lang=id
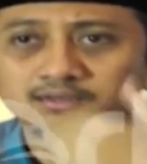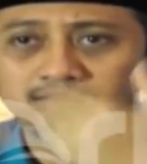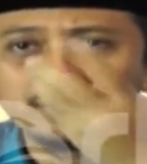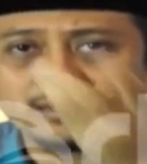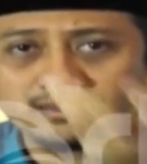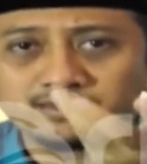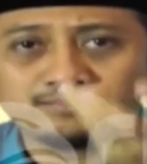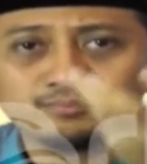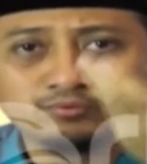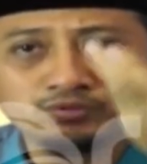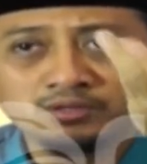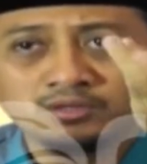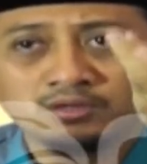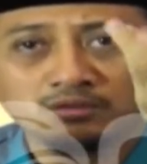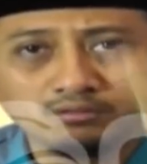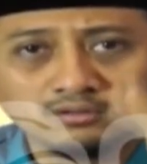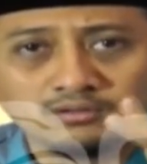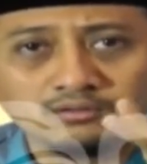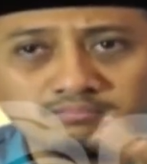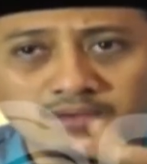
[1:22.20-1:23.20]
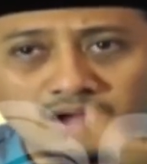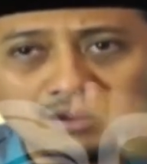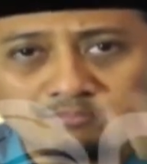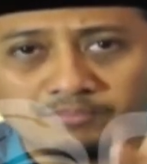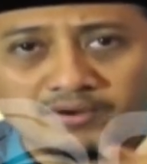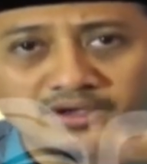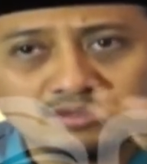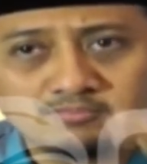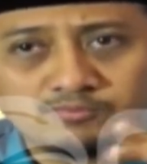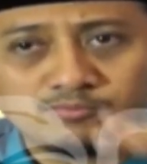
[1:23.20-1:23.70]
kita punya Allah
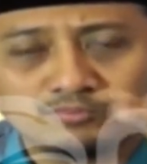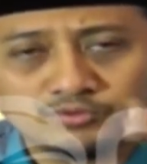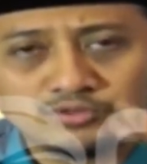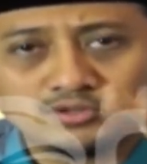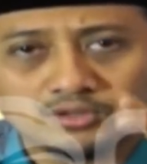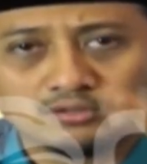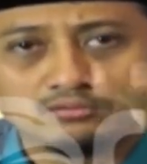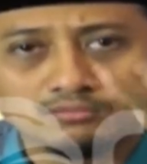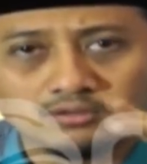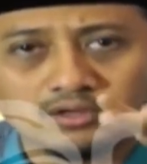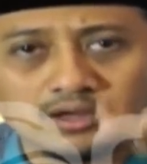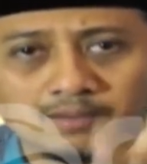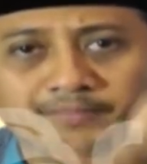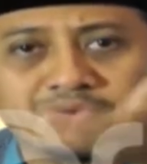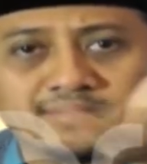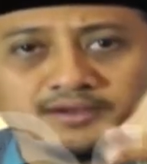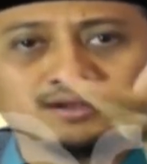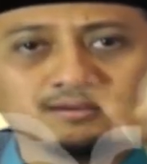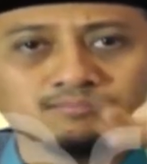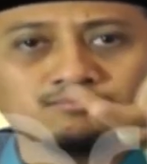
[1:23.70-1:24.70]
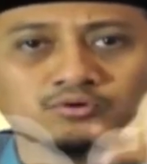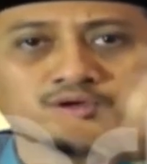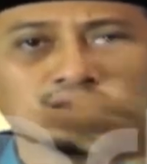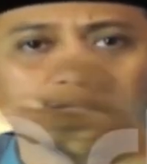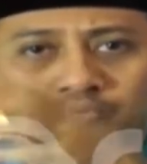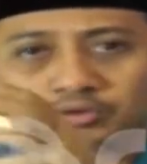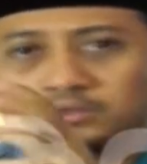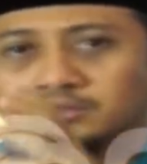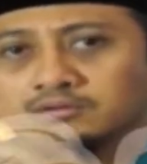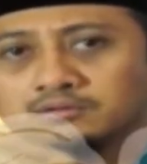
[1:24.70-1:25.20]
bapak ibu punya Allah apa yang nggak mungkin
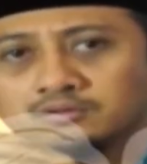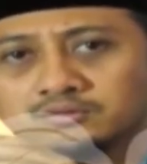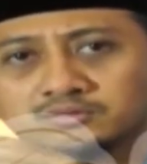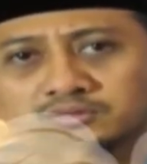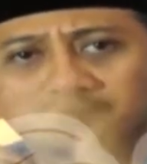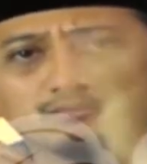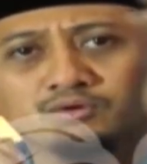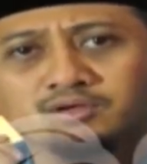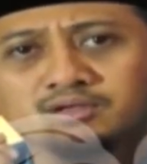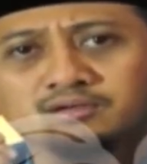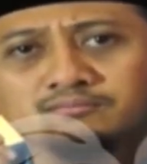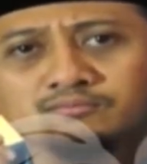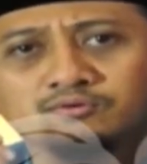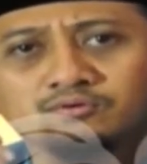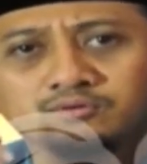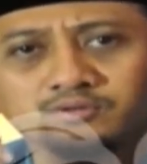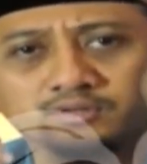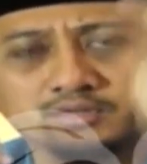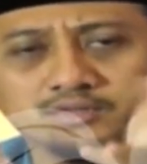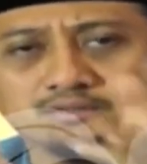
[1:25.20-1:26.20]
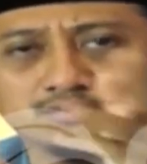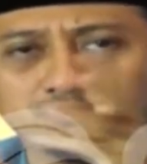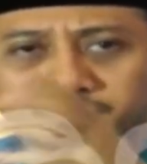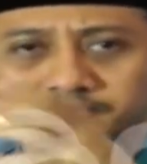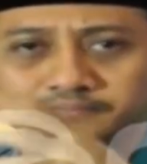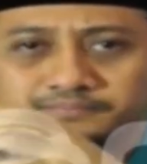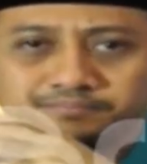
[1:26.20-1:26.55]
buat Allah semuanya mungkin